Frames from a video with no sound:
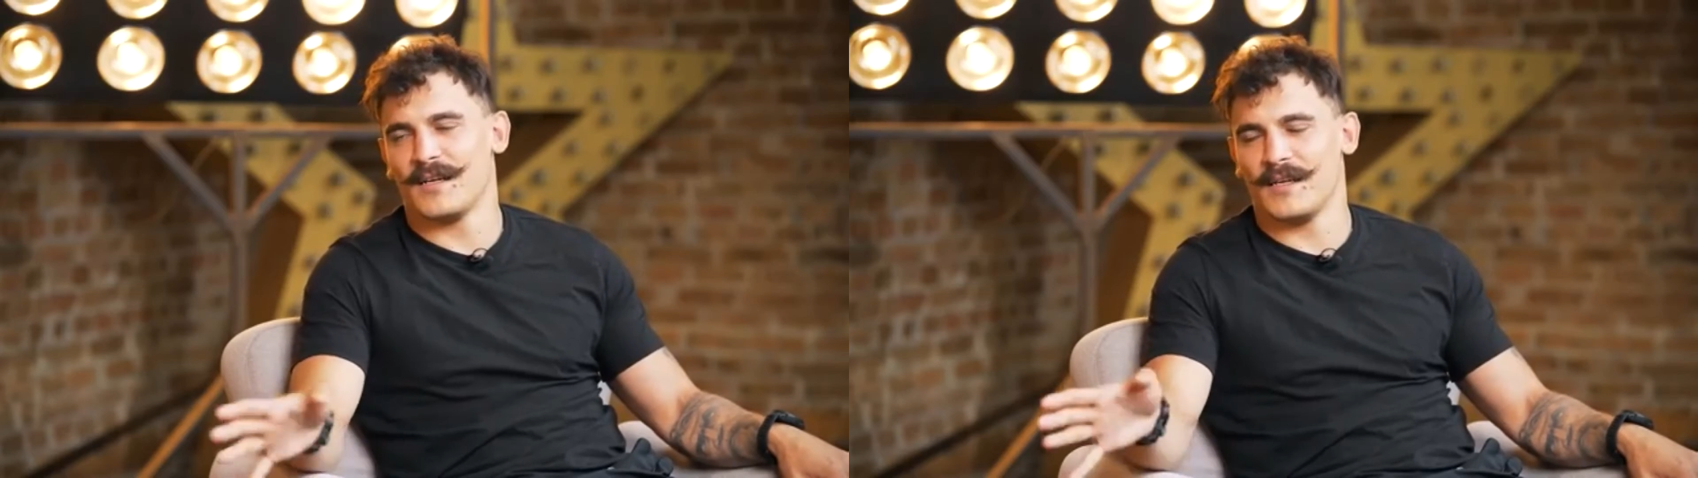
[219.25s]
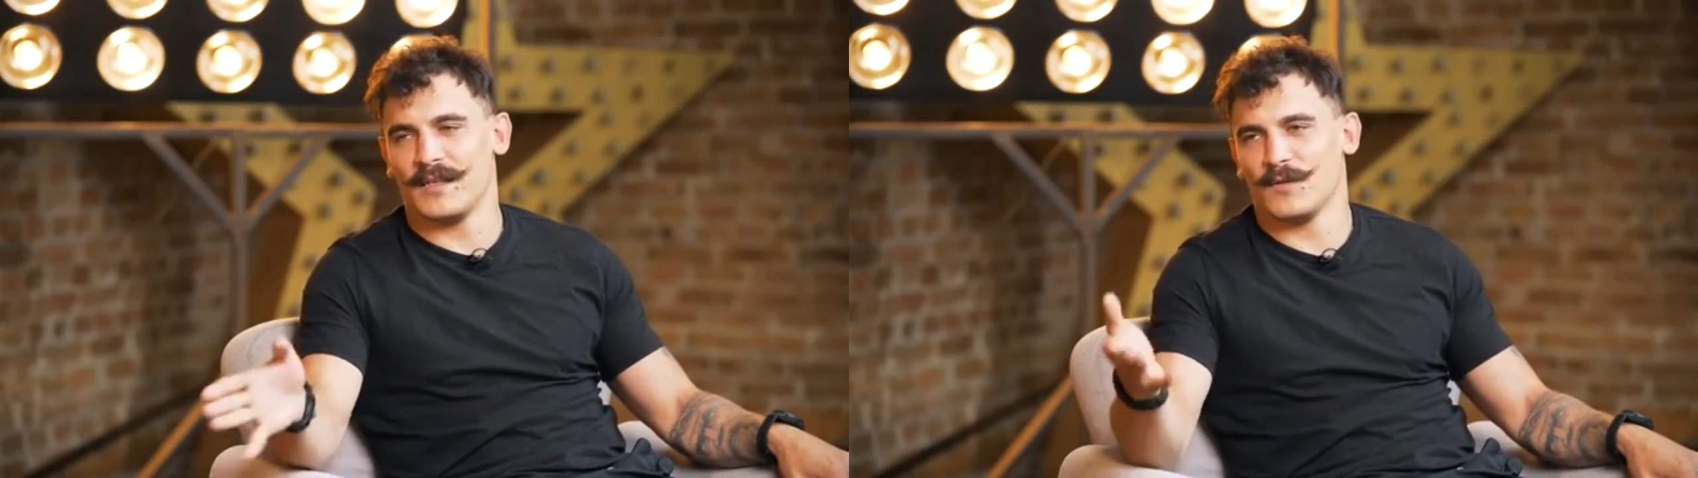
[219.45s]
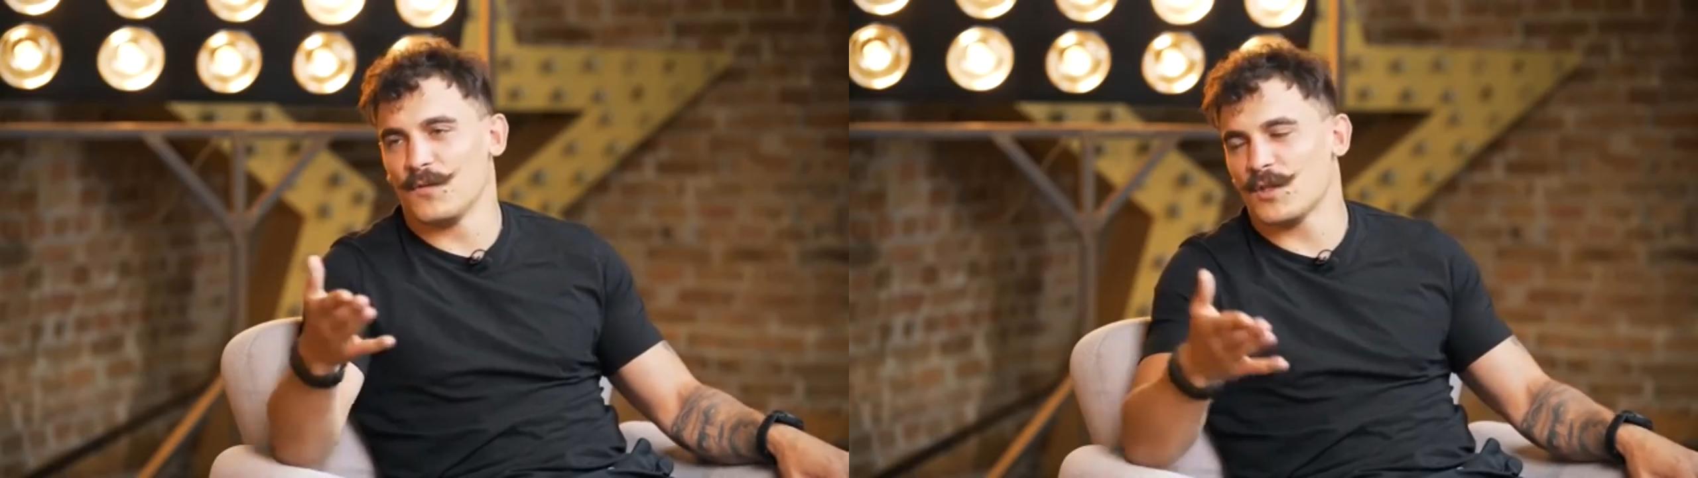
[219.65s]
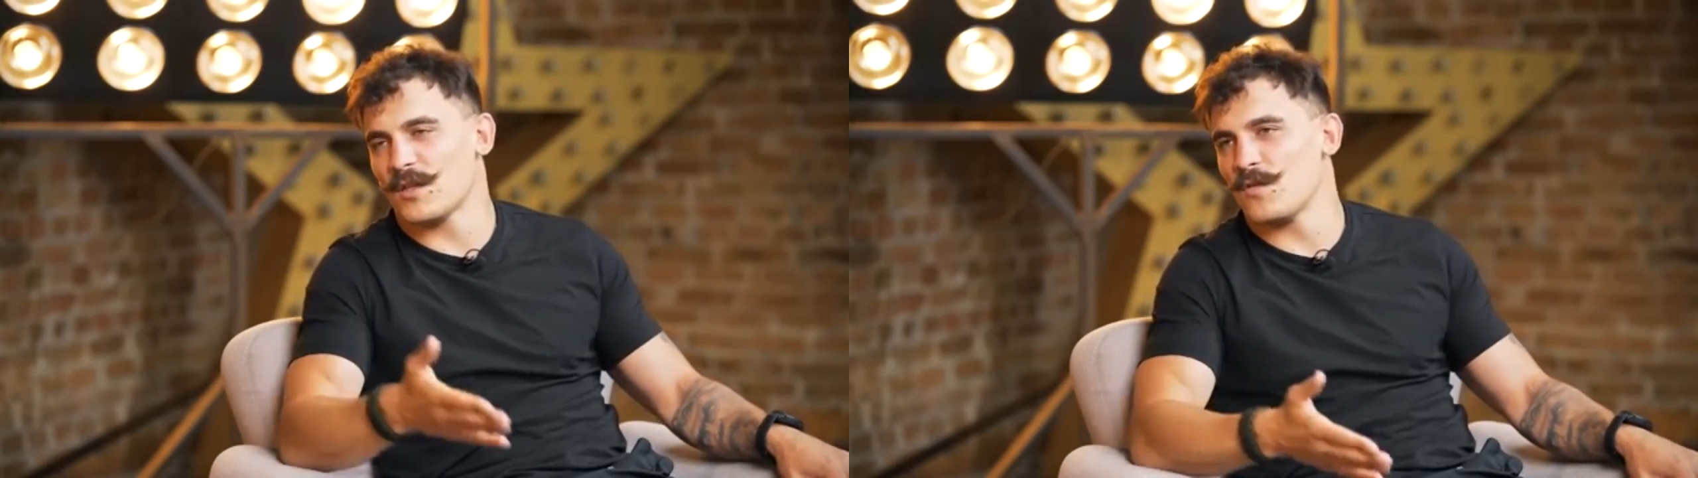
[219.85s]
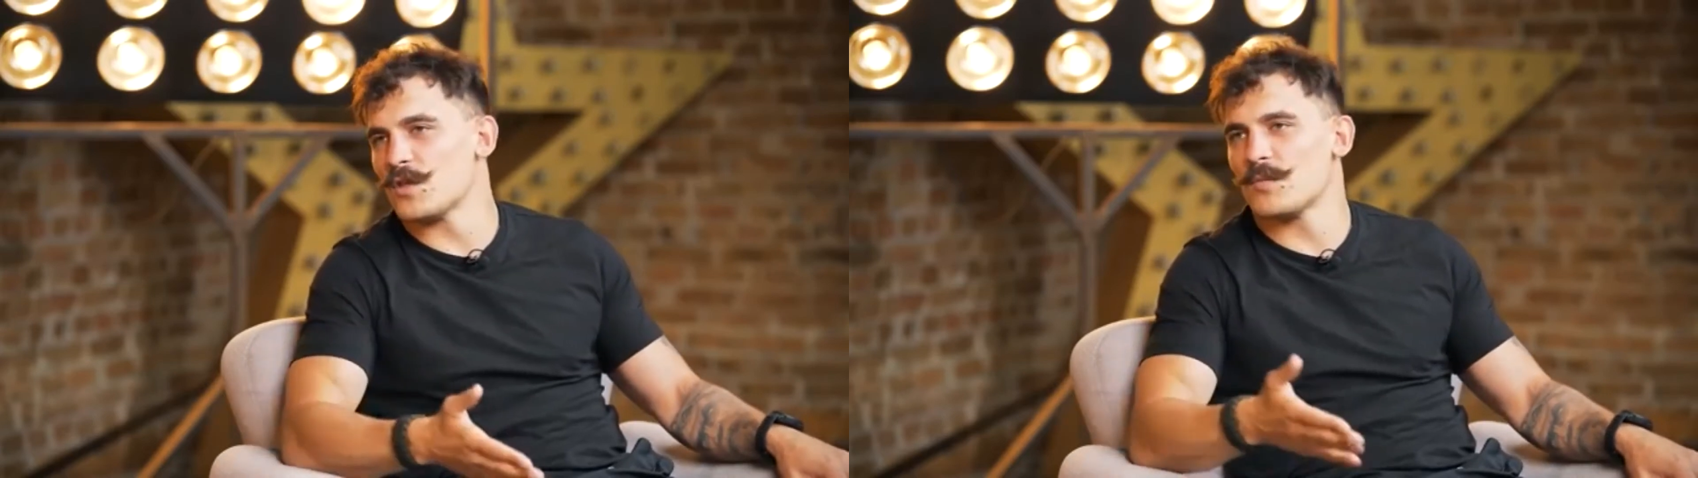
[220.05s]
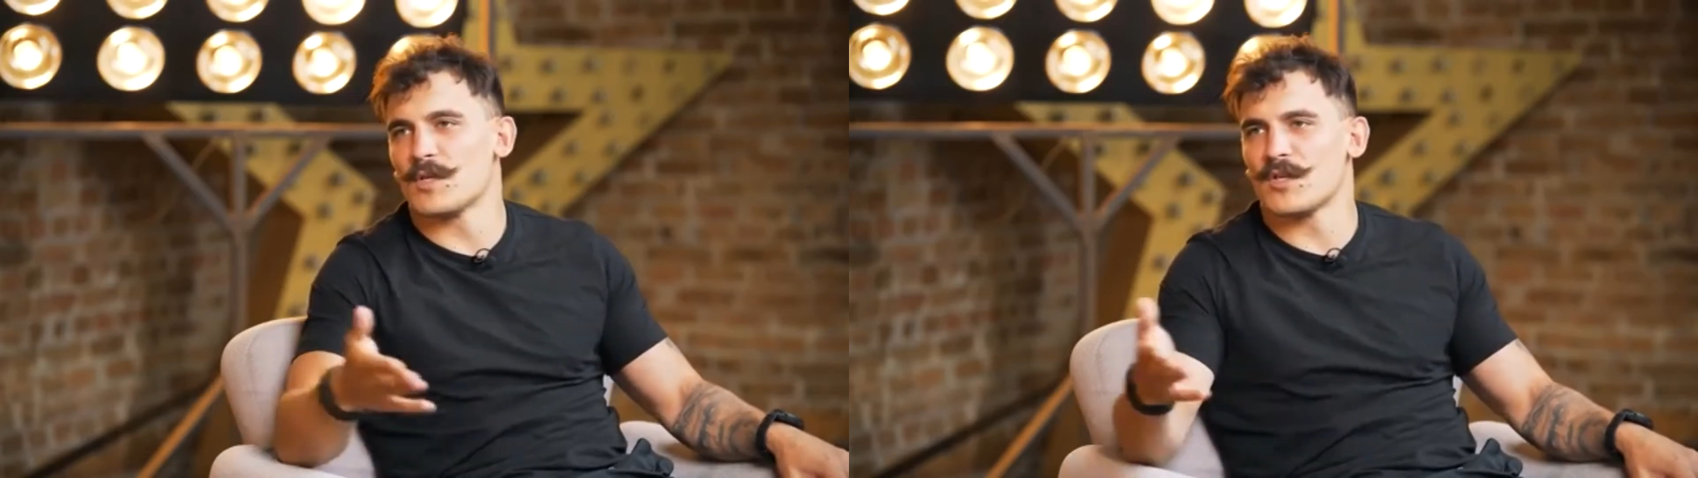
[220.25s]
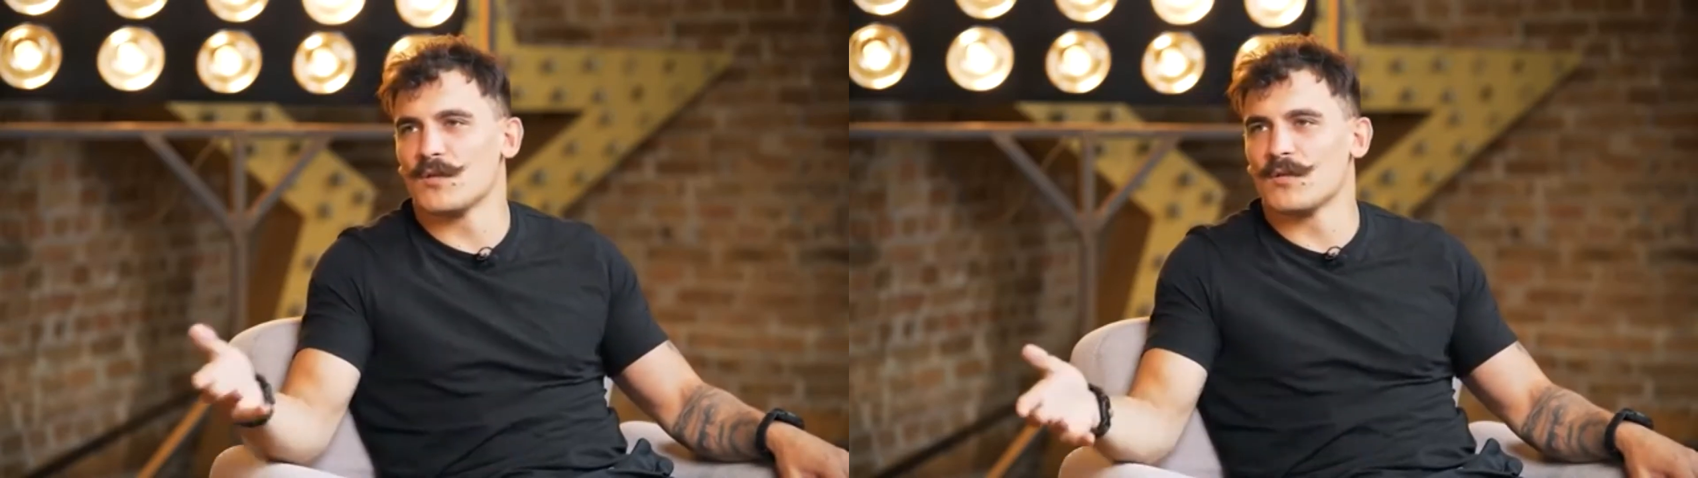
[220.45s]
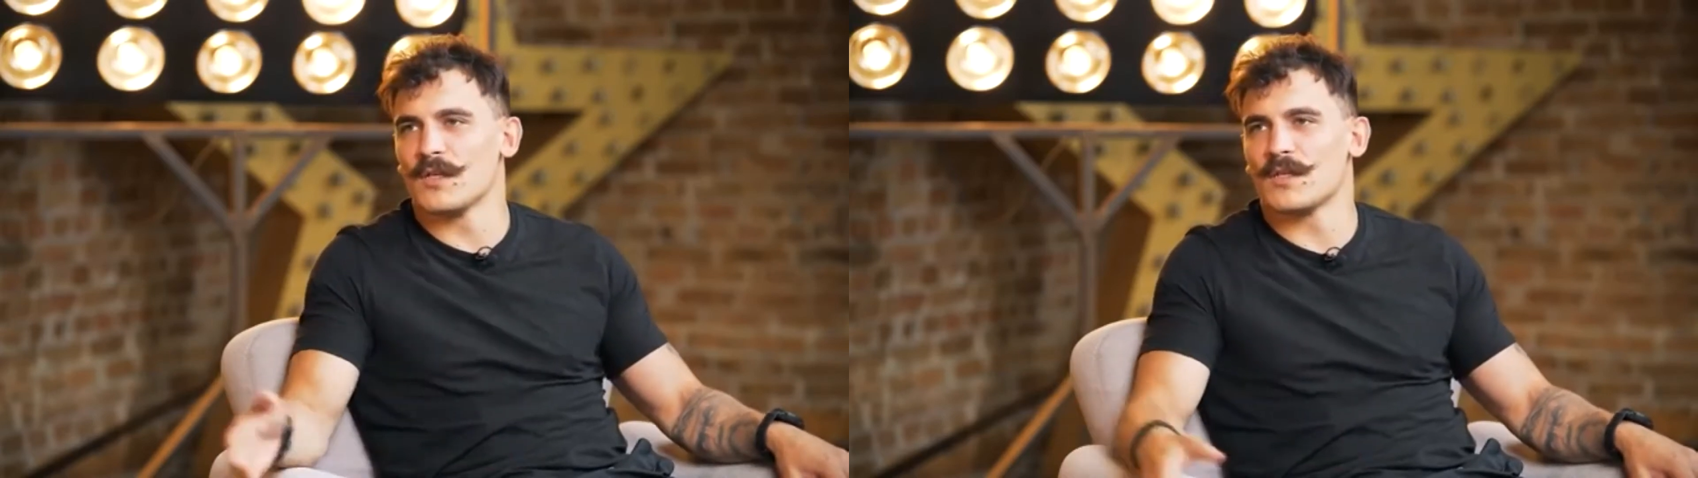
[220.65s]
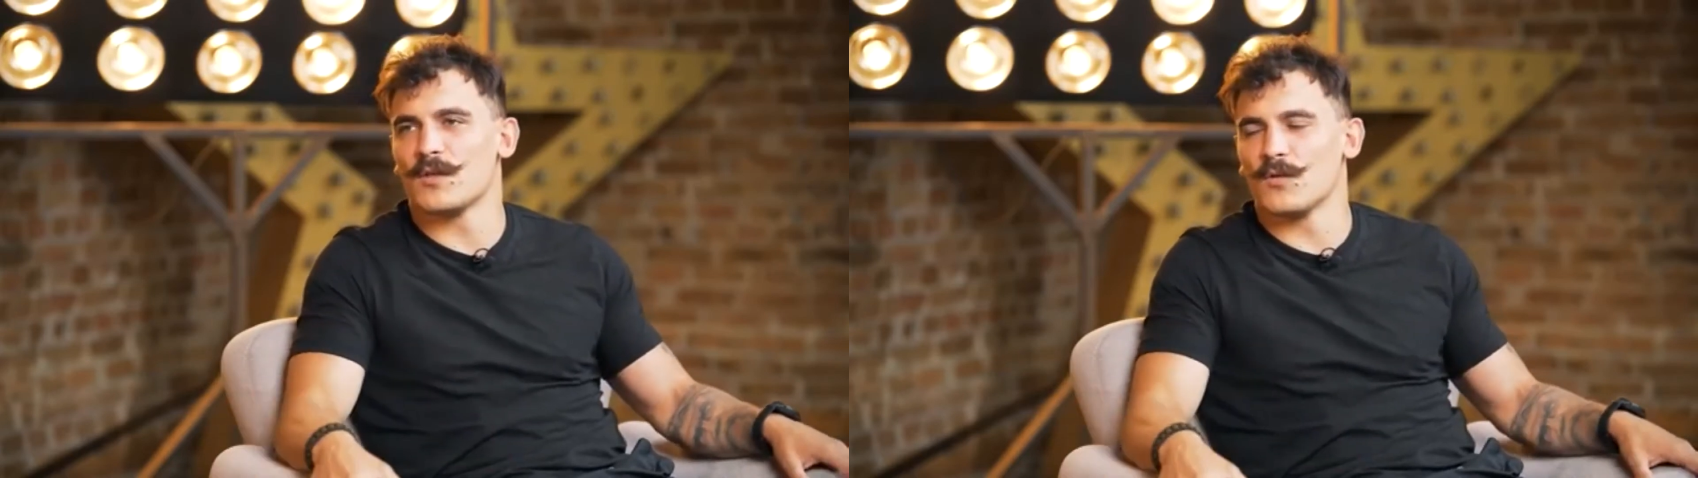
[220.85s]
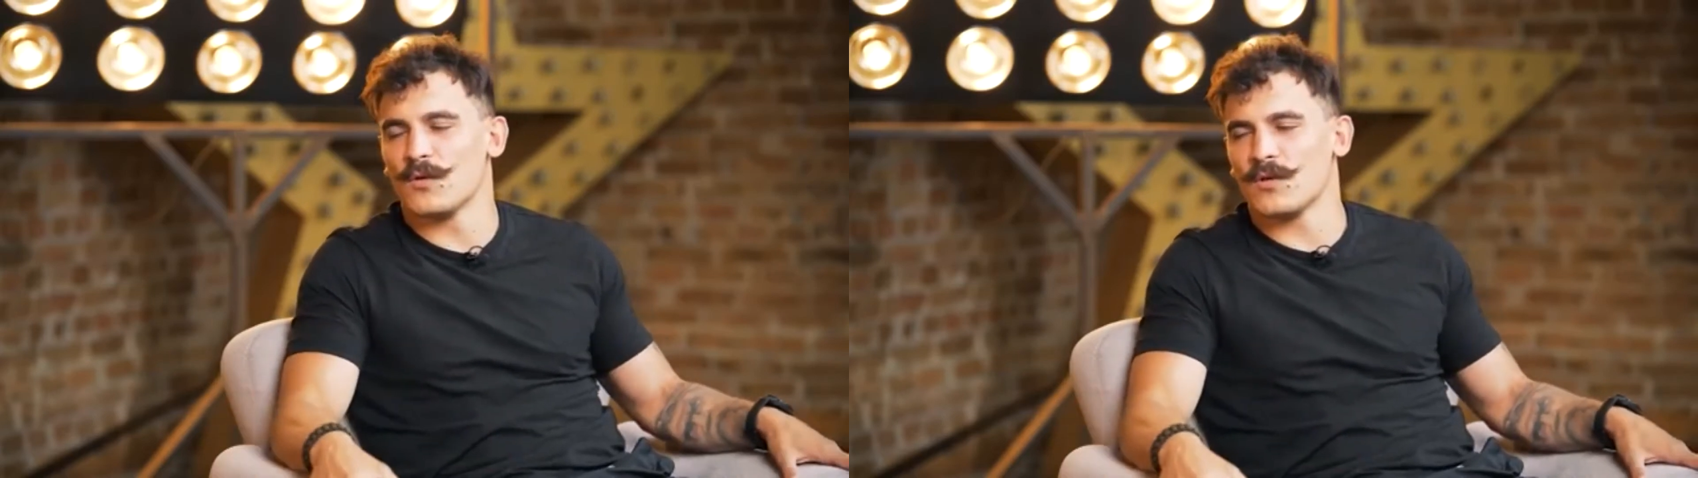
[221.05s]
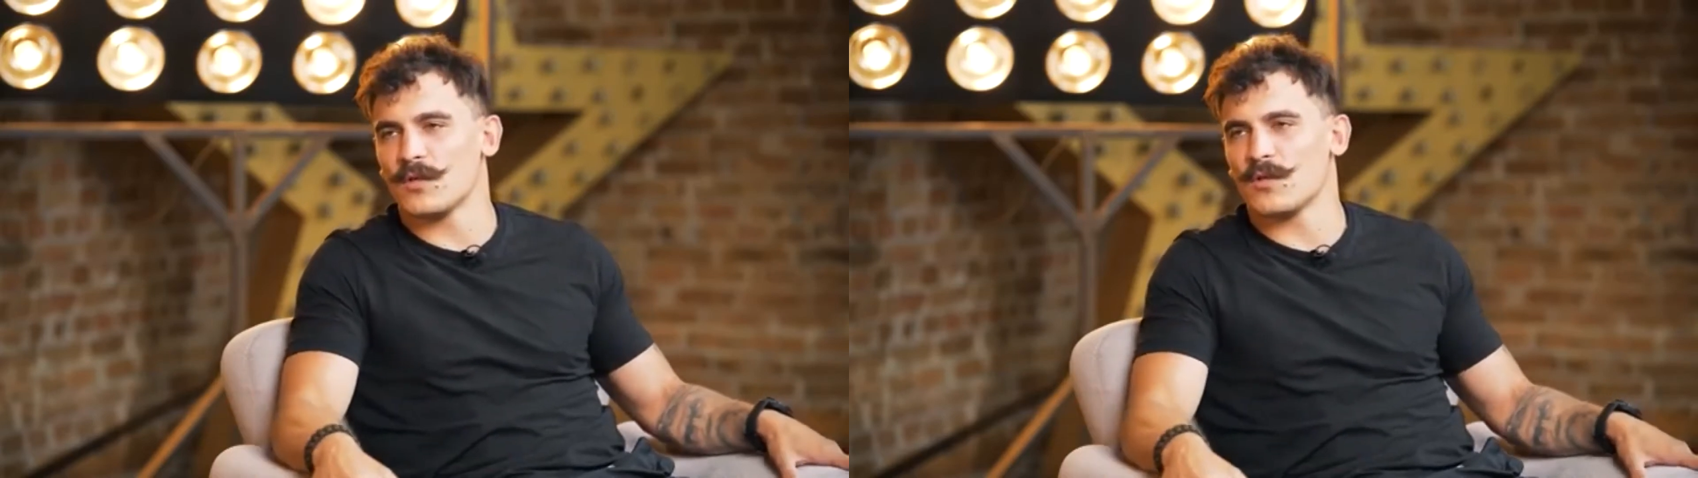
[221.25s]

И ну вот отвез машину на СТО,